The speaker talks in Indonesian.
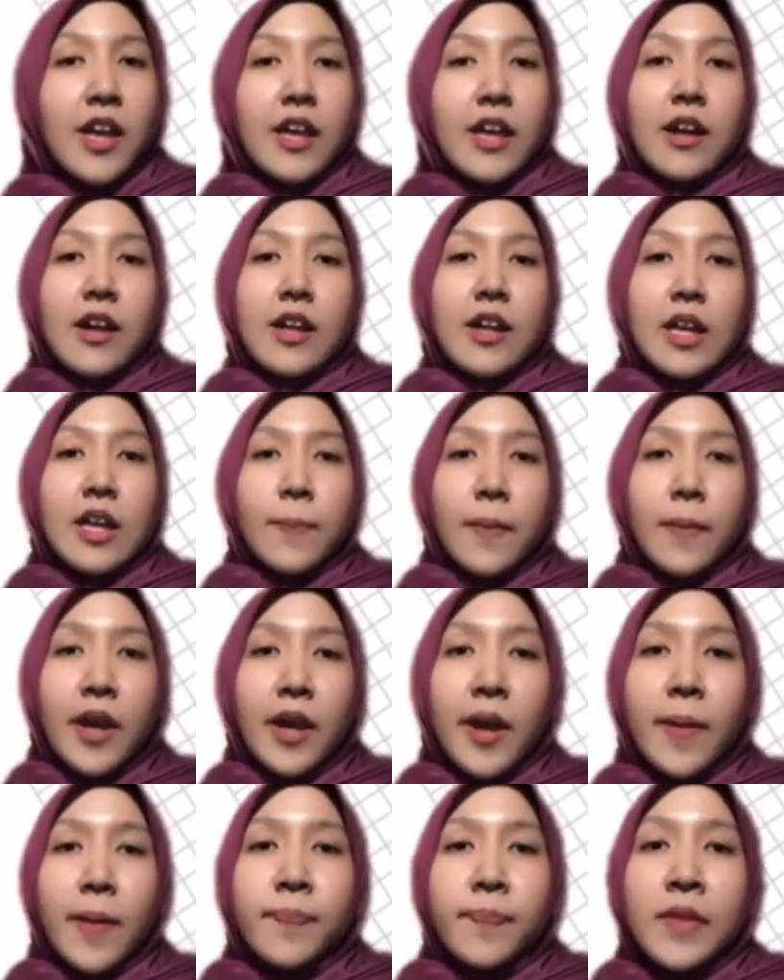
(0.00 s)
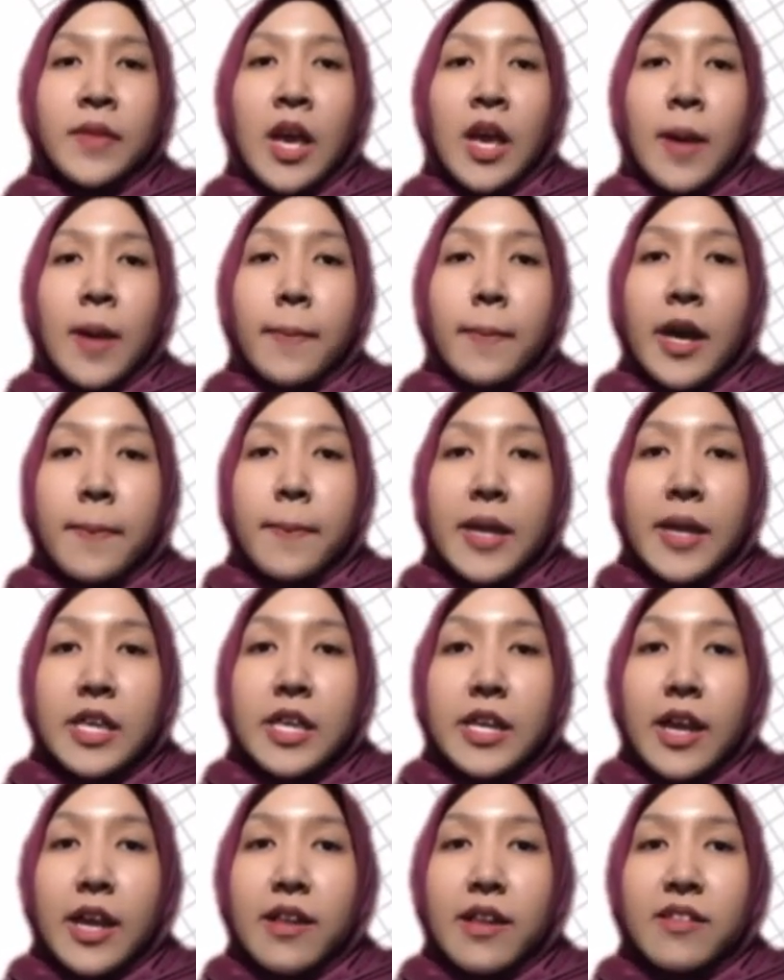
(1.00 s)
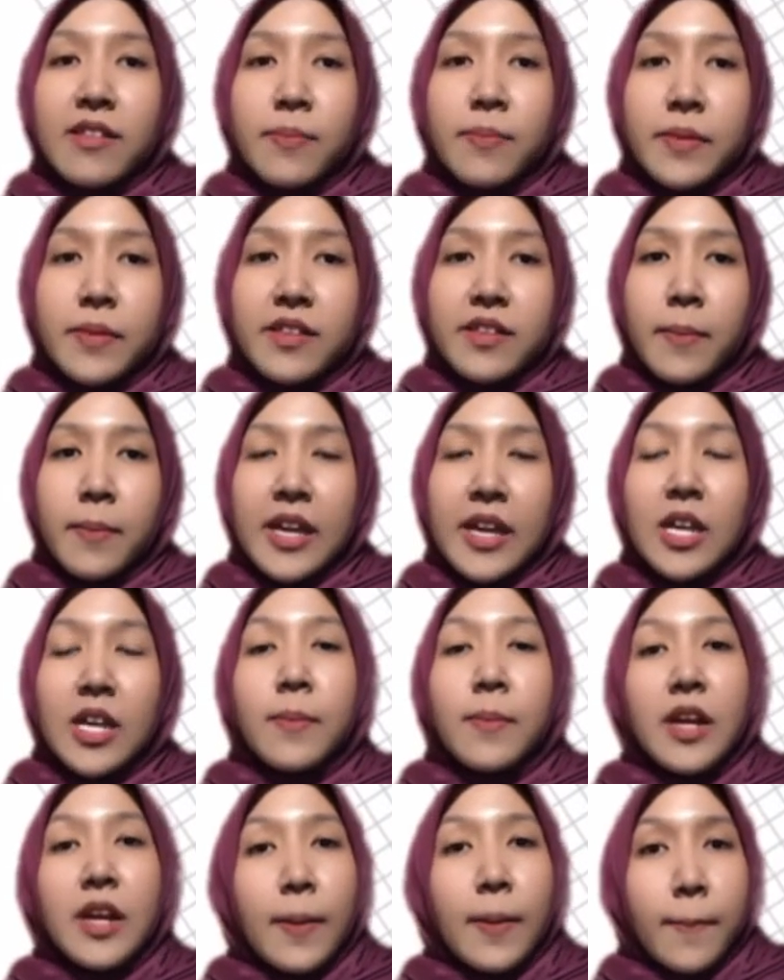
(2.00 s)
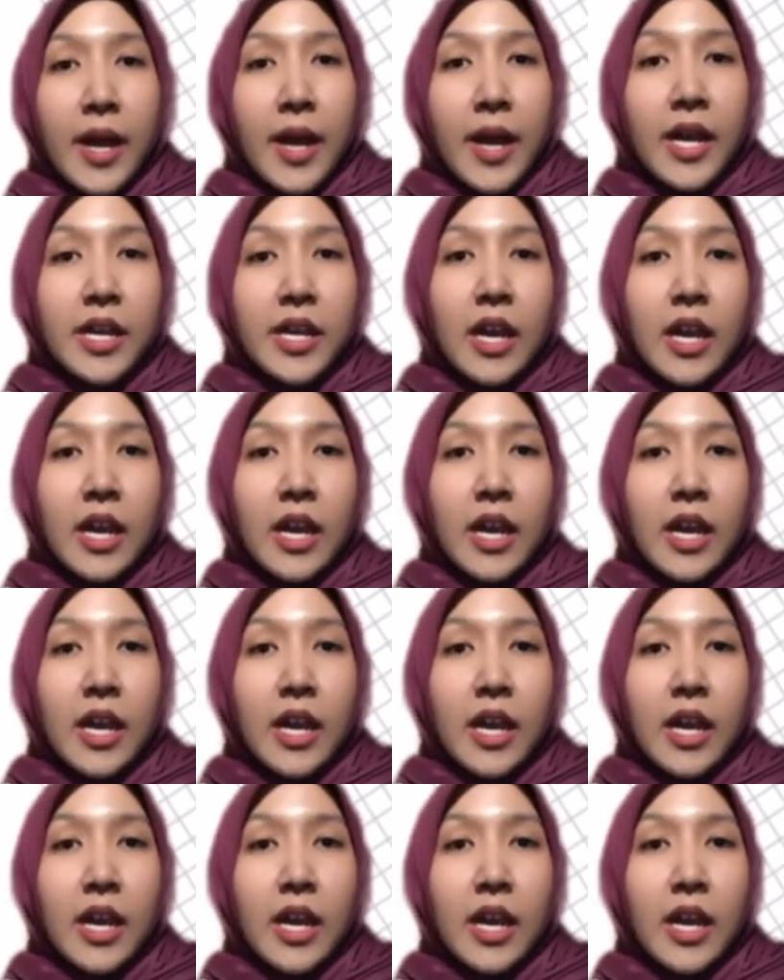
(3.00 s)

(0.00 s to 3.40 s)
Yang kelima, Paham materialisme semakin berkembang.